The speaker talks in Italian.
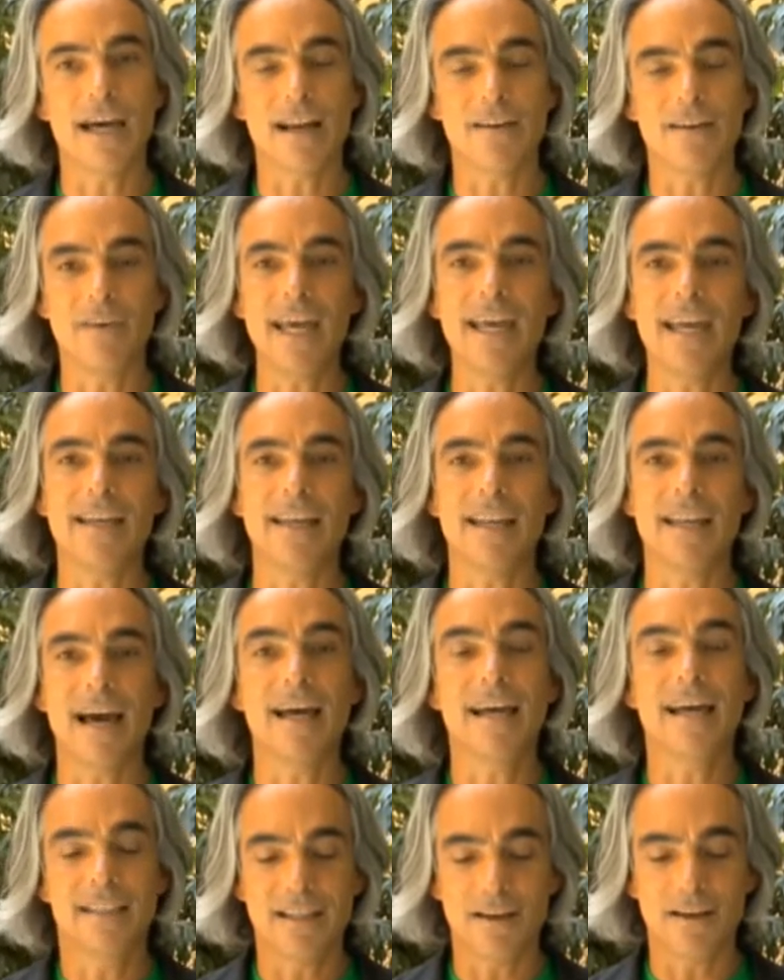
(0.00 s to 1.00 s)
a
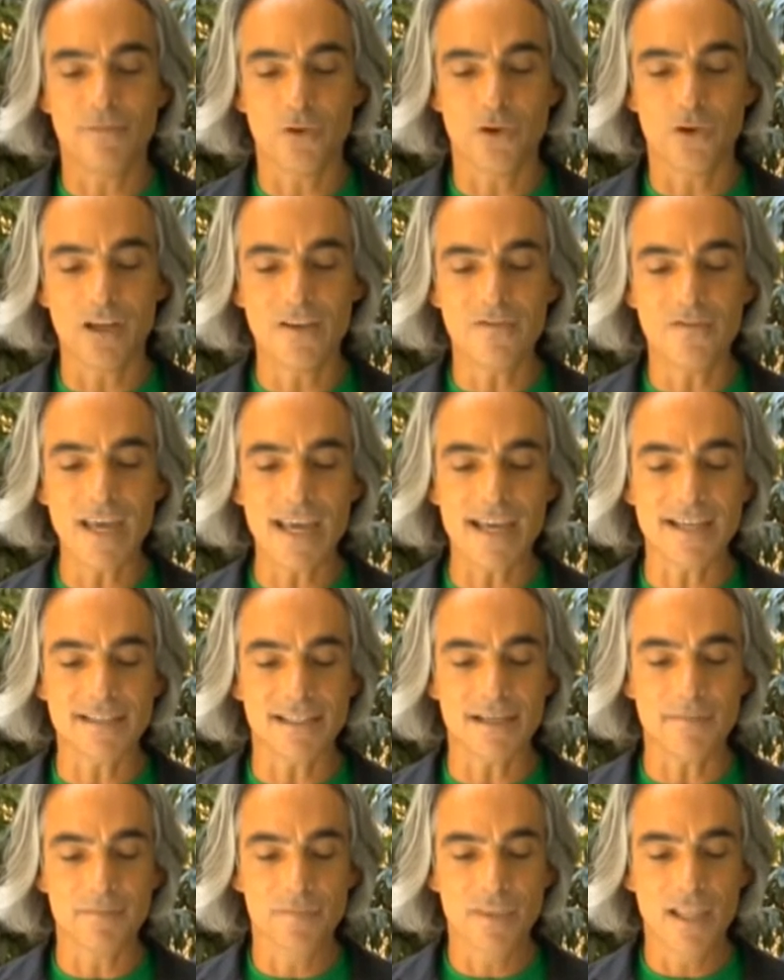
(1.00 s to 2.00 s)
Ravenna, nel
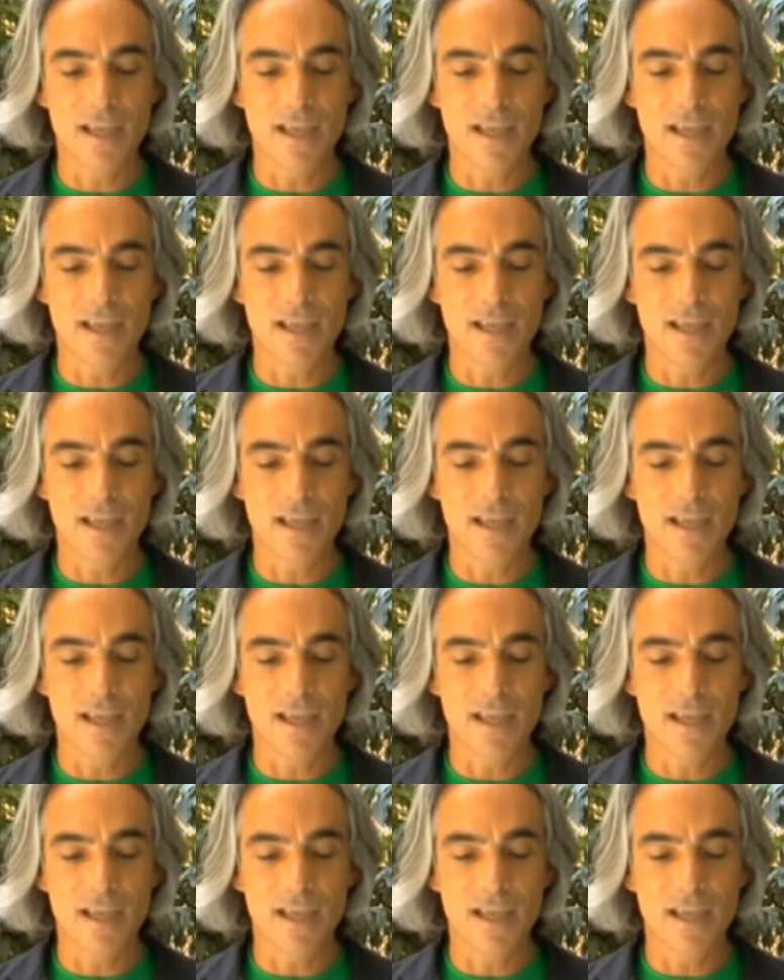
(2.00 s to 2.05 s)
Forlivese.